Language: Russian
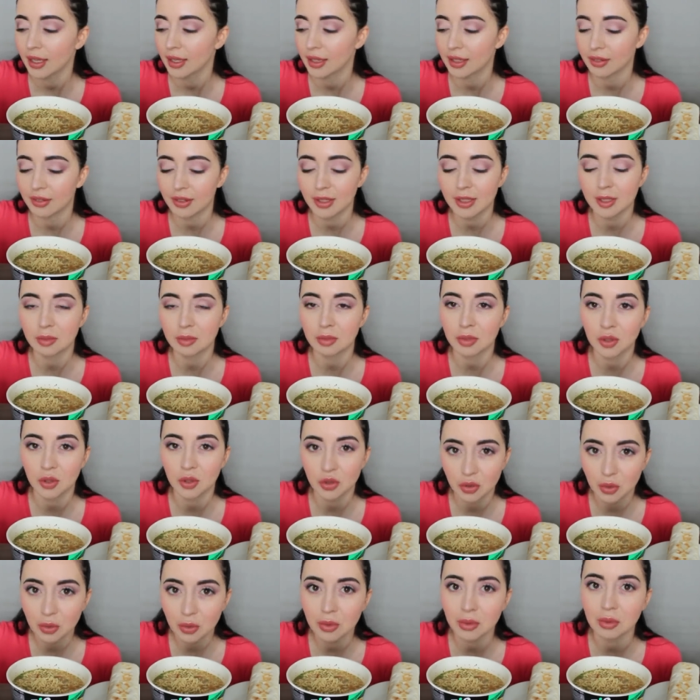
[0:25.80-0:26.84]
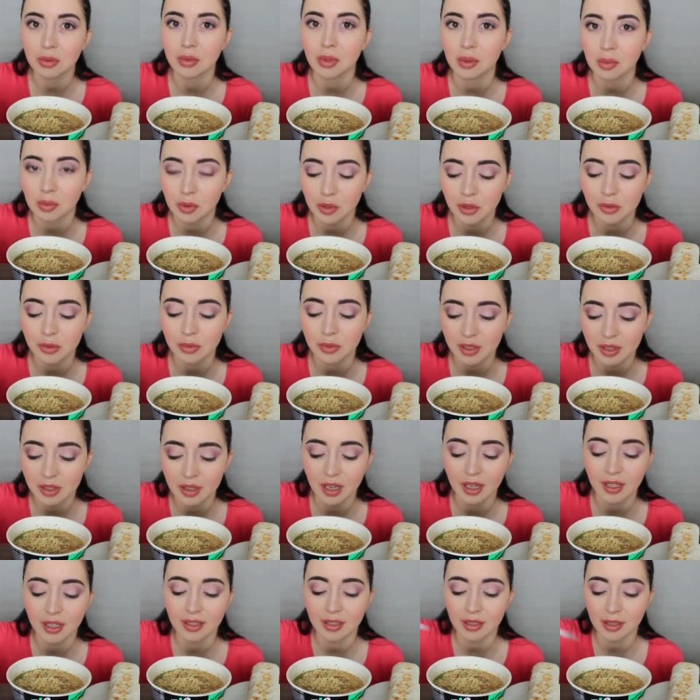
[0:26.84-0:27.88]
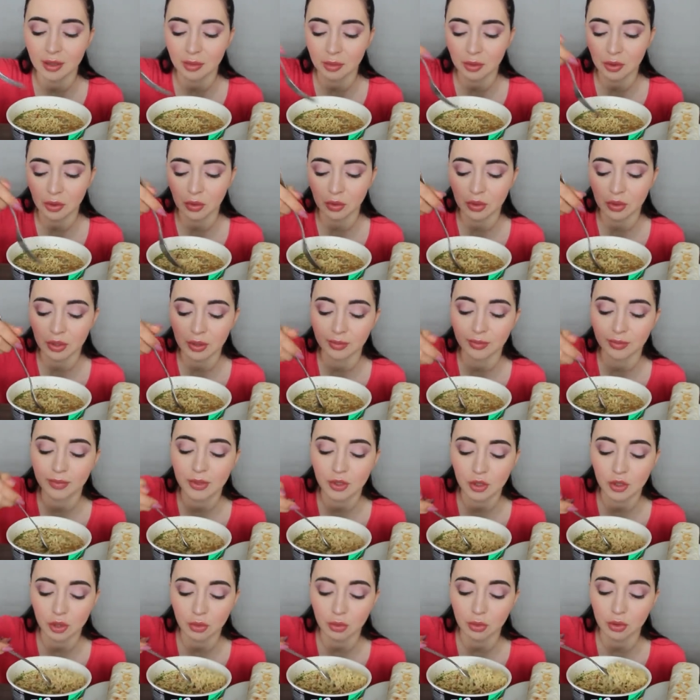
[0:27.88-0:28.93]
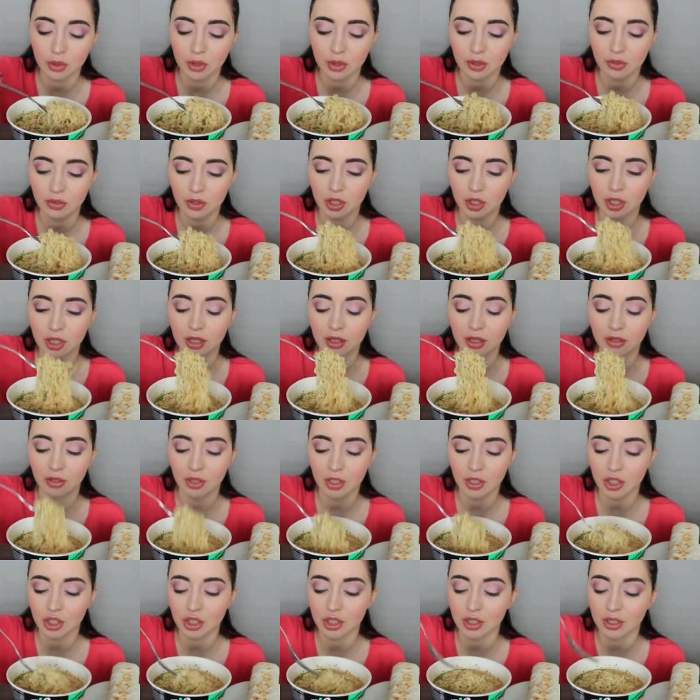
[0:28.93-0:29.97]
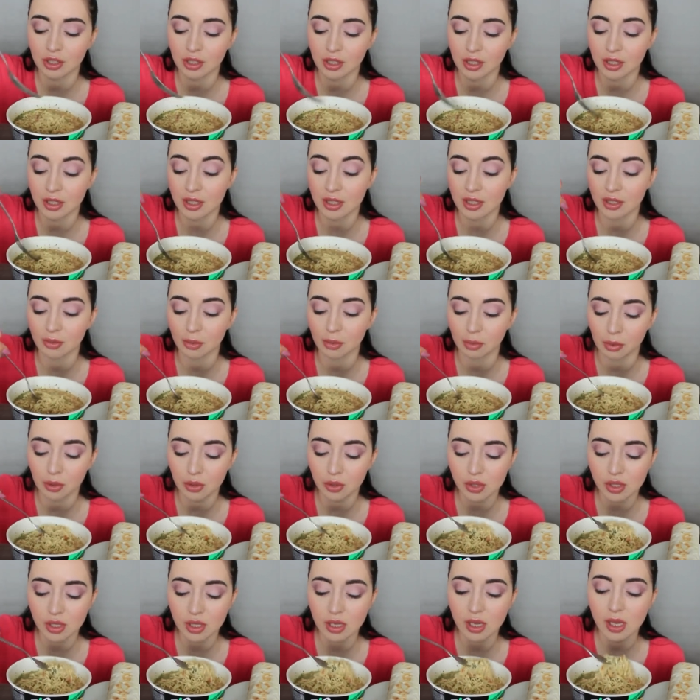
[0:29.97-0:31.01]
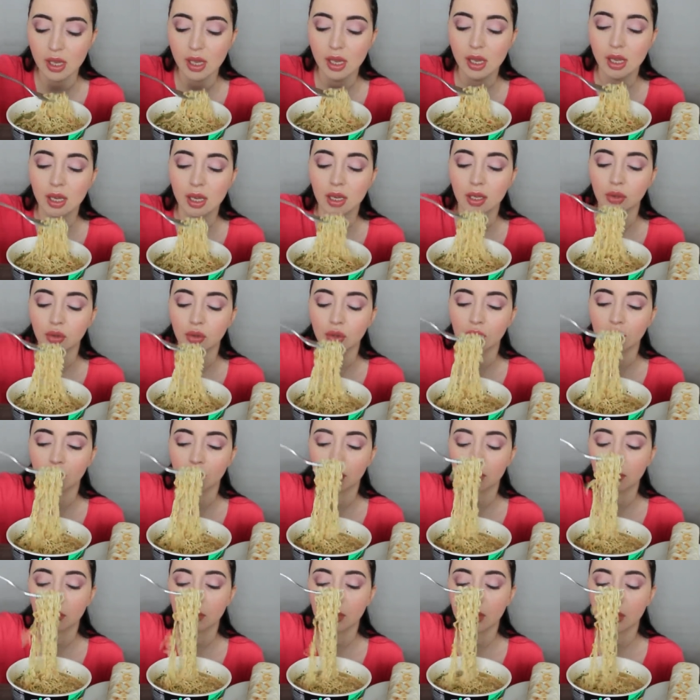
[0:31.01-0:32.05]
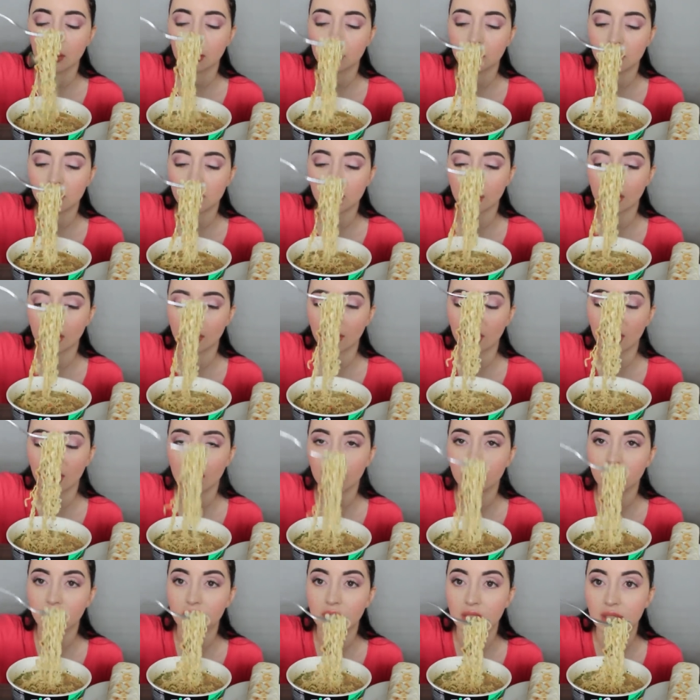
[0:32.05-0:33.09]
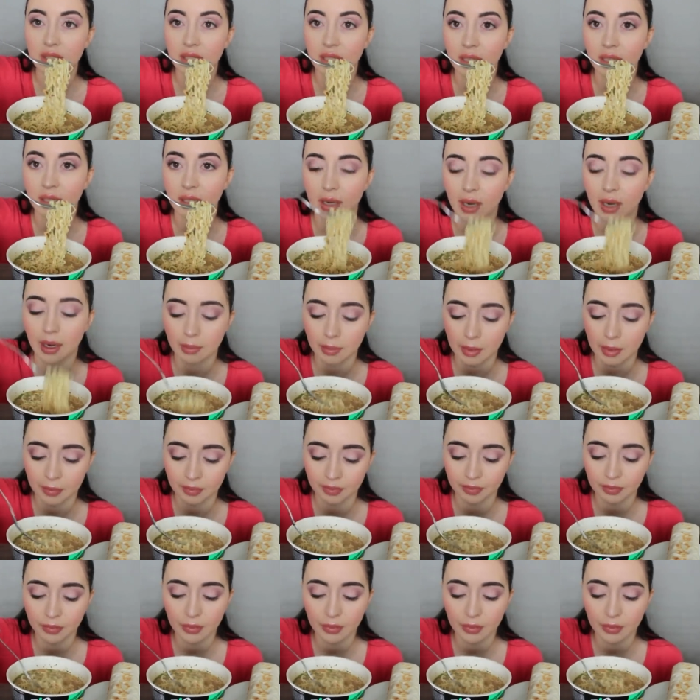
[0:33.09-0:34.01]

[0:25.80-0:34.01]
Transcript: Давайте приступим, не будем терять ни минуты. Сегодня буду отвечать на ваши интересные вопросы, которые вы мне позадавали в Инстаграме.